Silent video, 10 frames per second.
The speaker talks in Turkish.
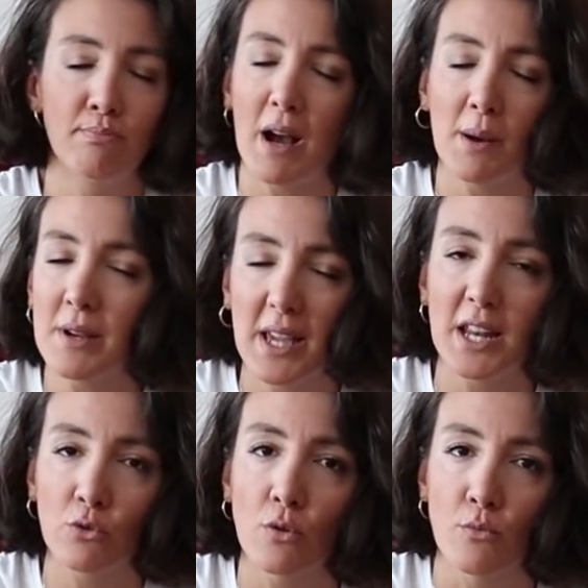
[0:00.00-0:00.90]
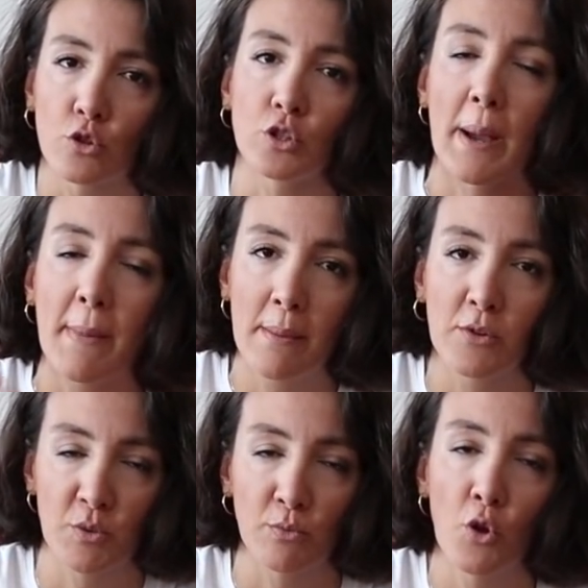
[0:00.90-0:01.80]
bakma geri duymuyorsun ya. Yani benim
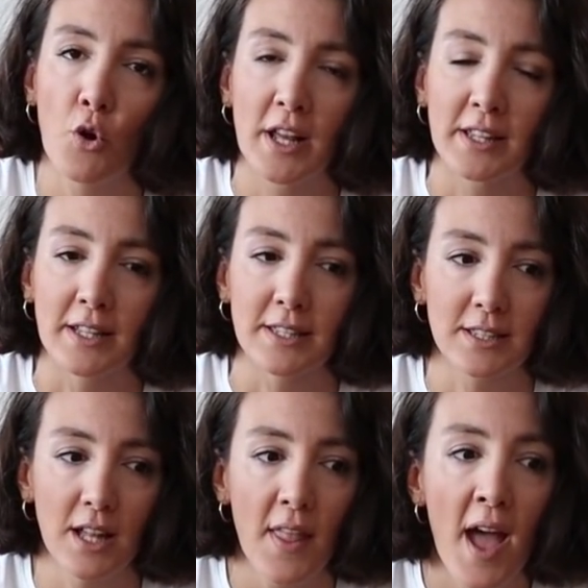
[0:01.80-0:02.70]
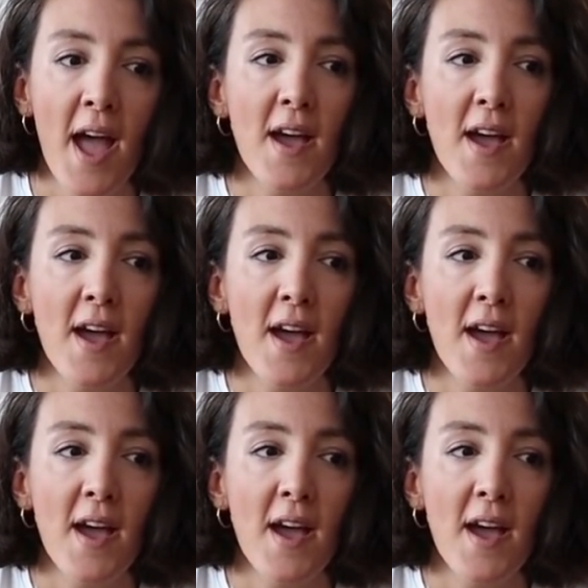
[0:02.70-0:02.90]
açımdan öyleydi en azından.